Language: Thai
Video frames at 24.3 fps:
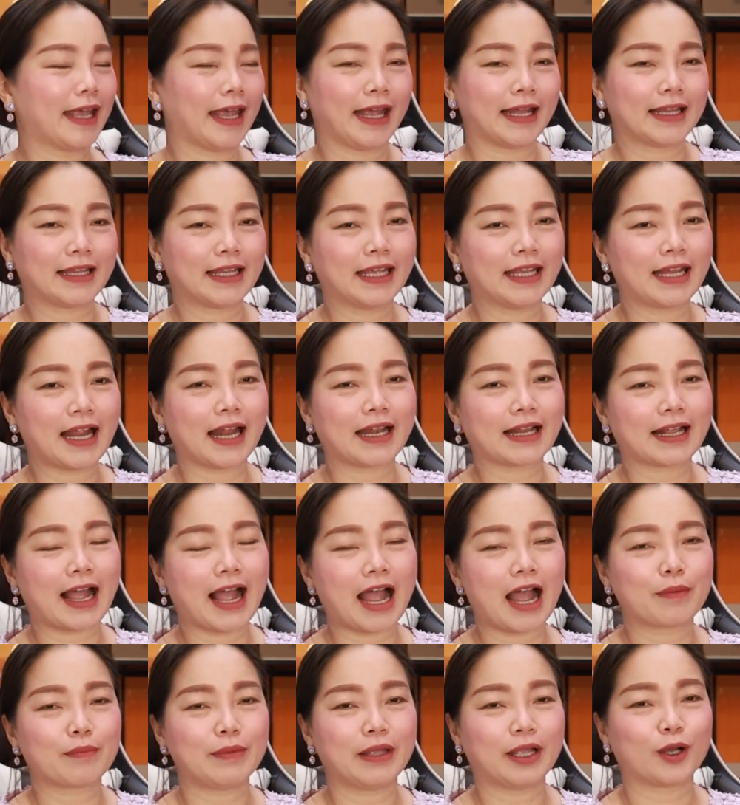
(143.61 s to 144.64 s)
เคสที่ด้าน
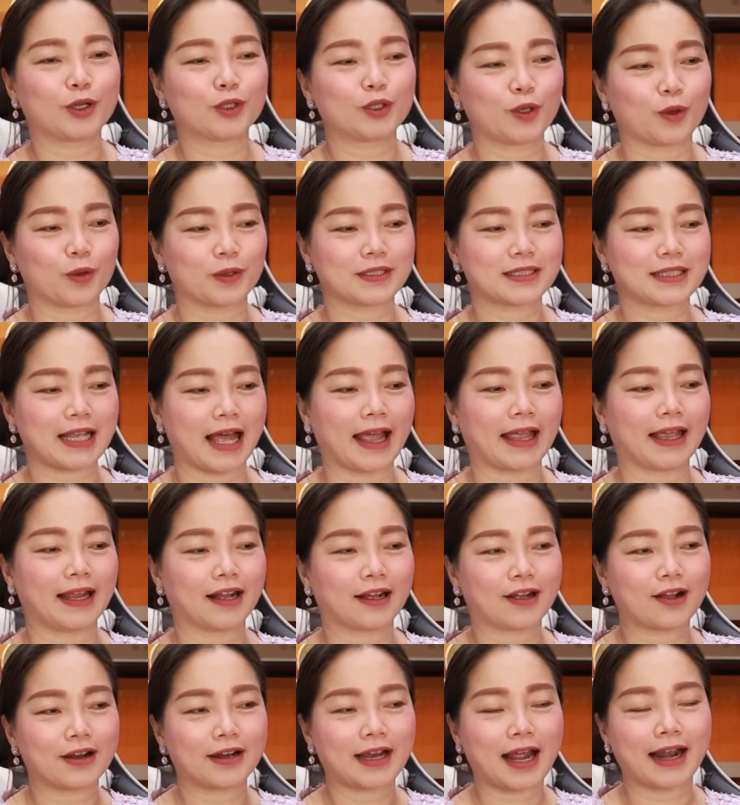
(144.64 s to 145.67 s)
ข้างมีกระจกใส
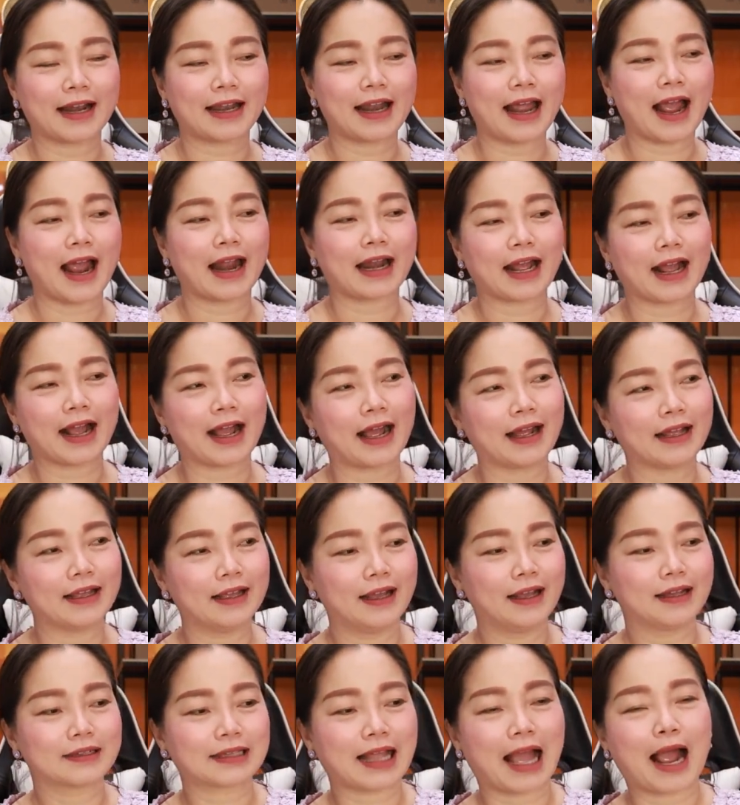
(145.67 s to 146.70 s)
แล้วก็ด้านหน้านะคะ
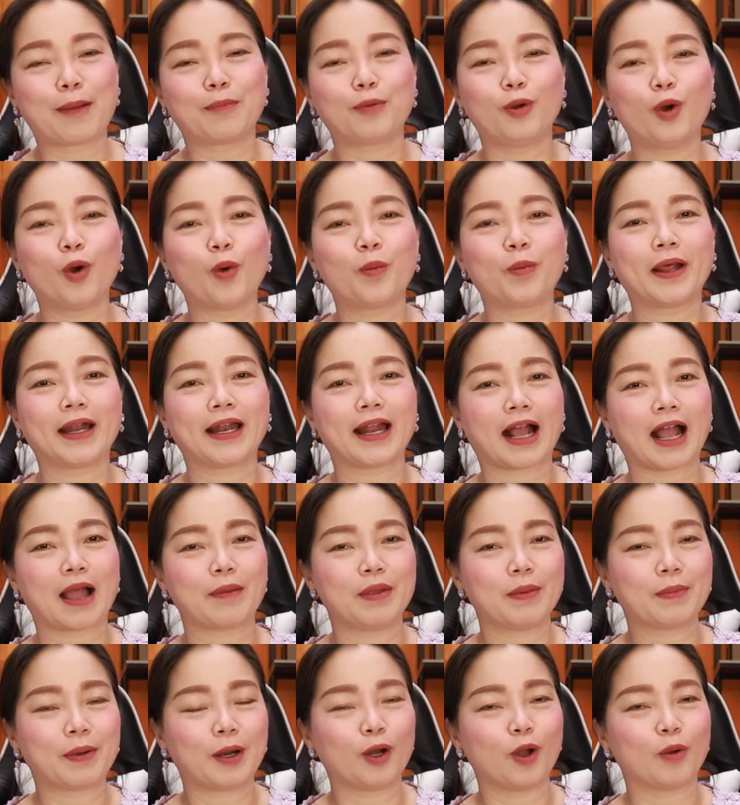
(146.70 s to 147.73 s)
ตามรูปเลยนะ
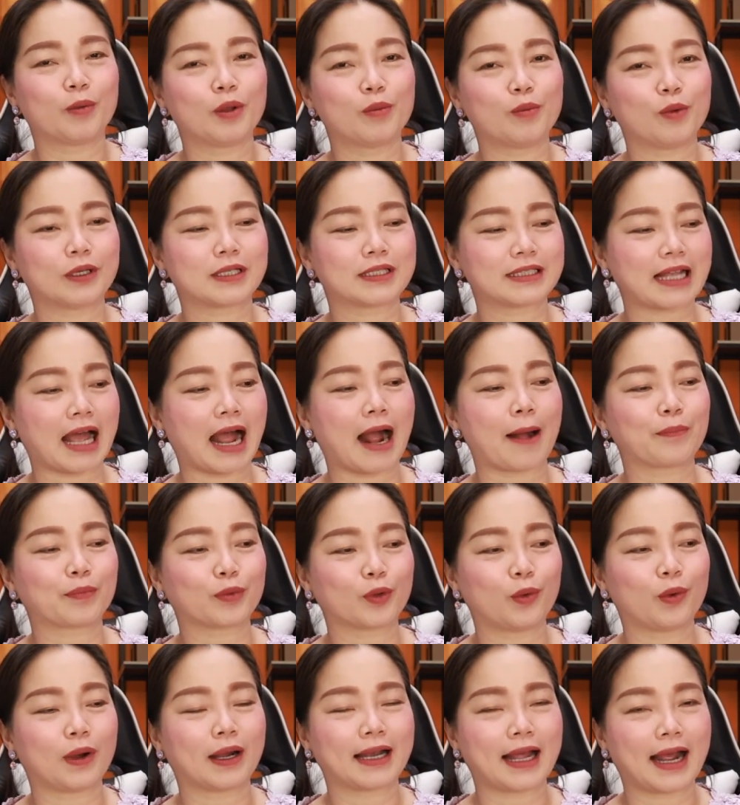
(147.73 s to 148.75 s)
คะมีพัดลมทั้งหมด
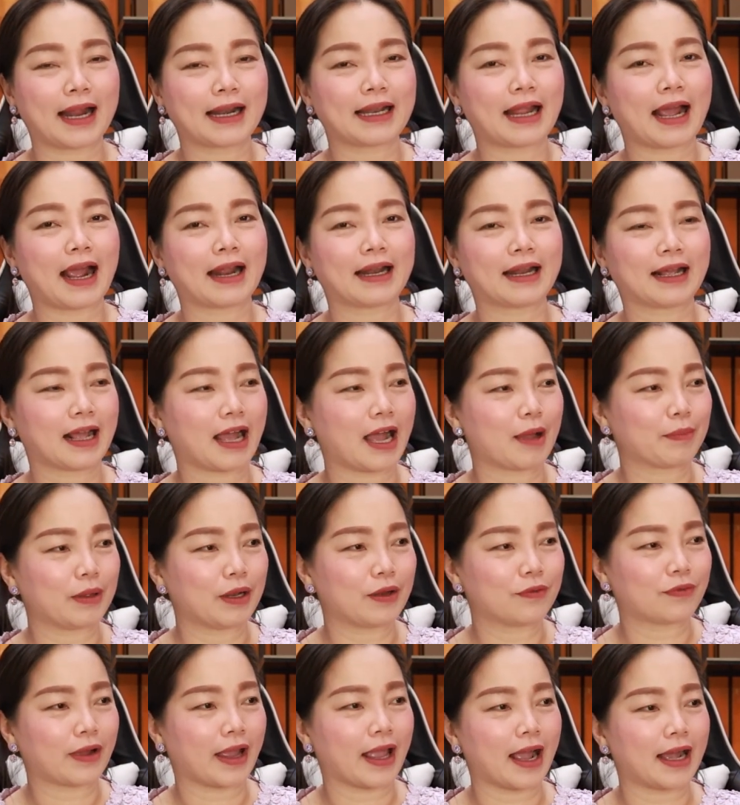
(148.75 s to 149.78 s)
3 ตัวด้านหน้านะคะ
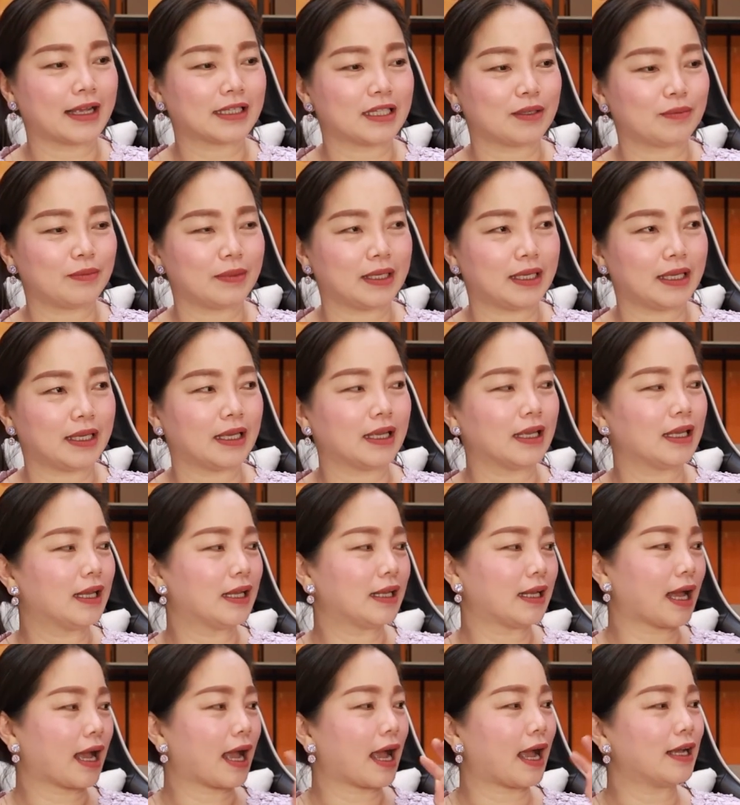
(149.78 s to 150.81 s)
เป็นไฟ RGB
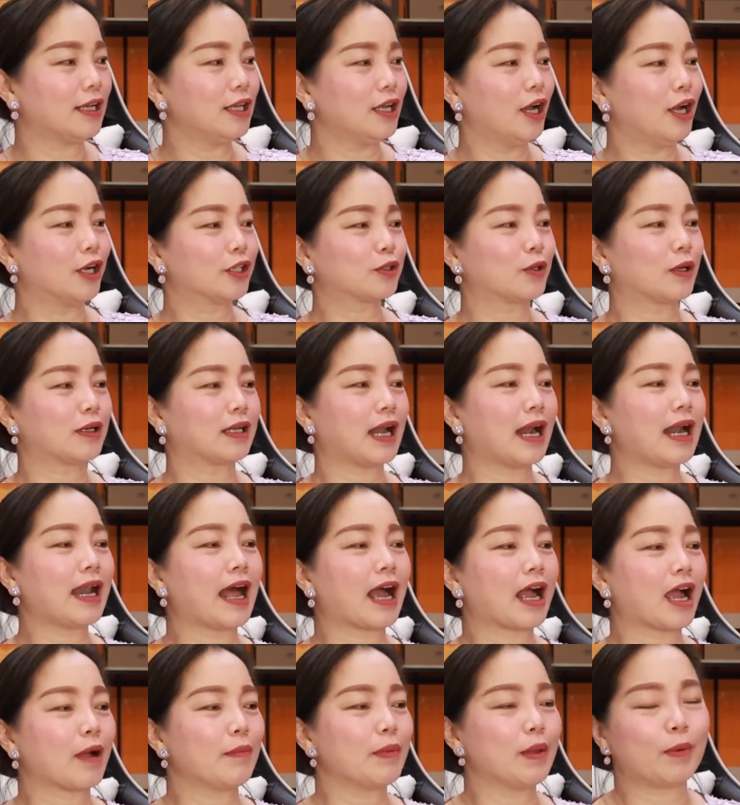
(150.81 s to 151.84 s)
นะคะส่วนด้าน
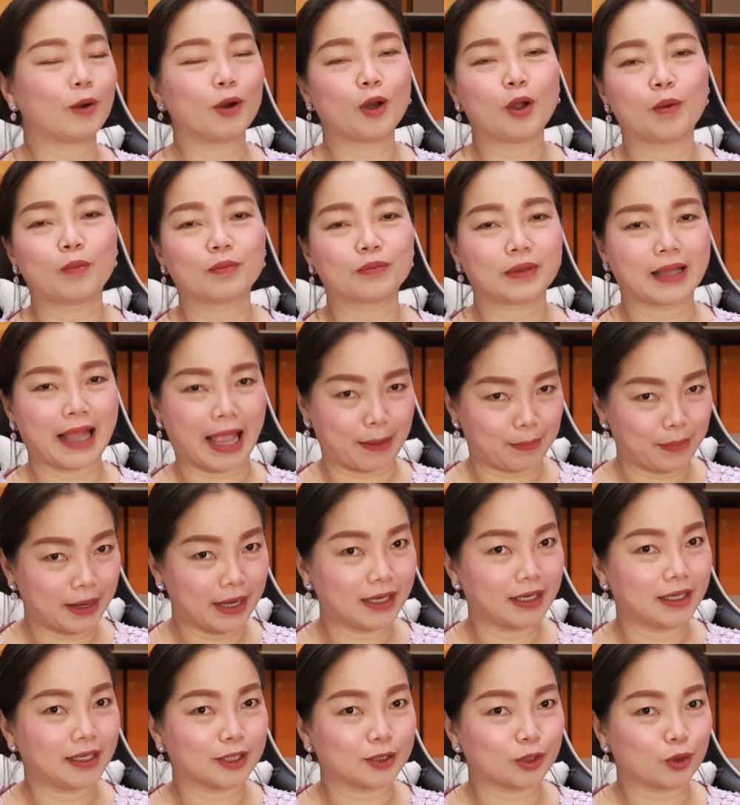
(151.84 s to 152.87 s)
หลังก็มีพัดลมแถม
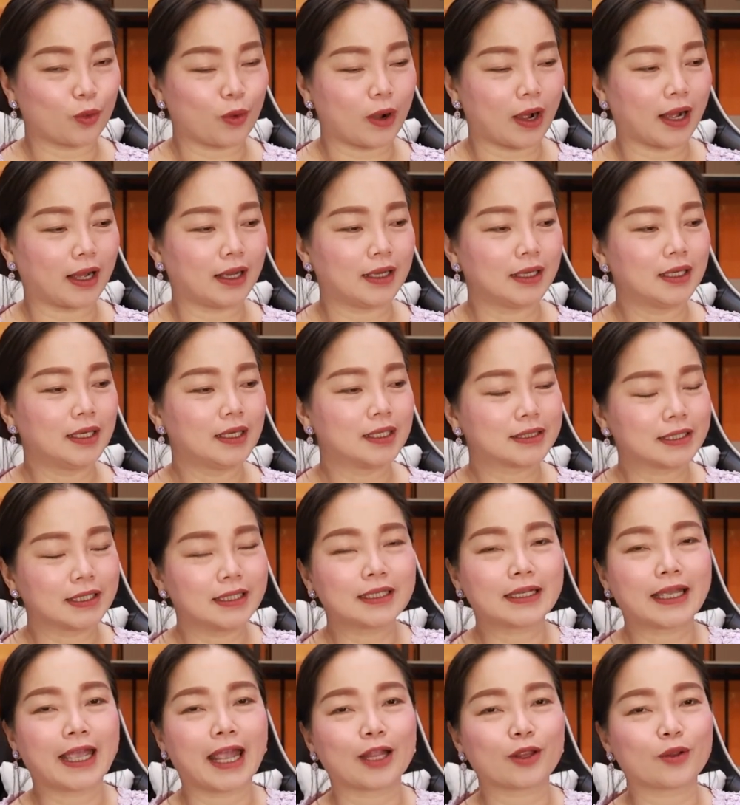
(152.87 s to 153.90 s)
ให้อีกหนึ่งตัว
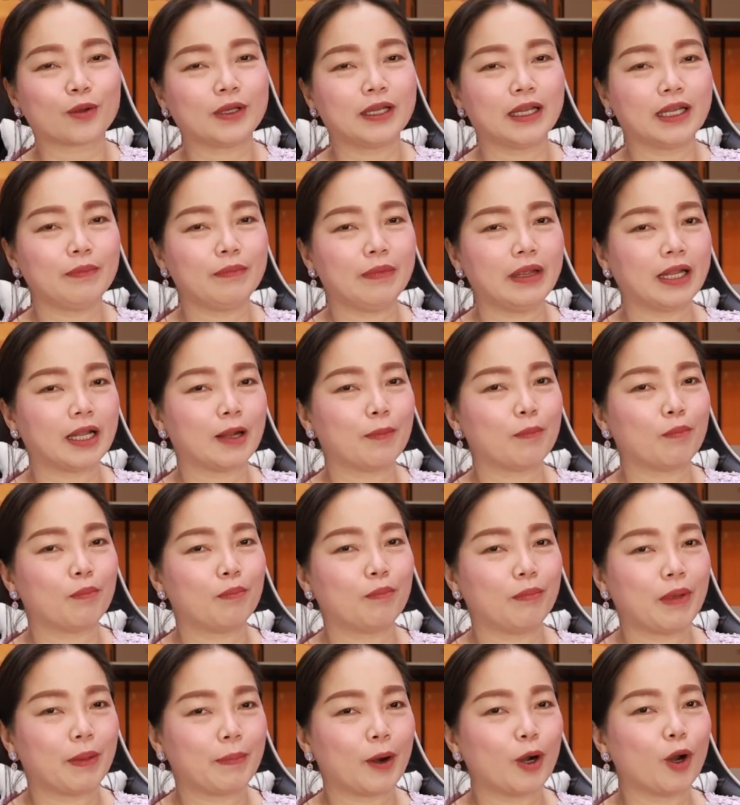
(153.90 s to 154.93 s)
ซึ่งเคสตัวนี้มีทั้ง
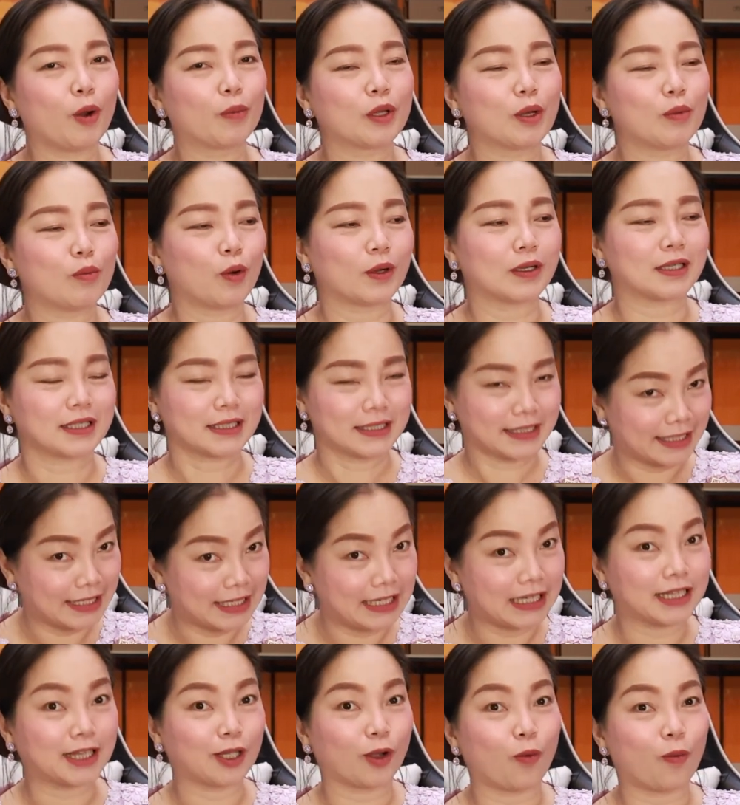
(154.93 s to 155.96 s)
มีพัดลมทั้งหมด
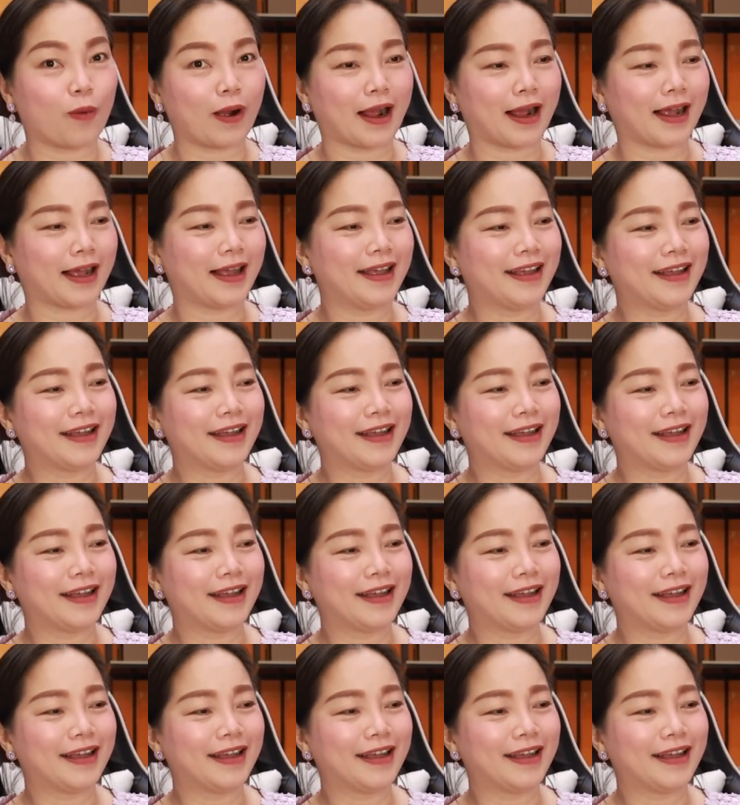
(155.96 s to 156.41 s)
4 ตัว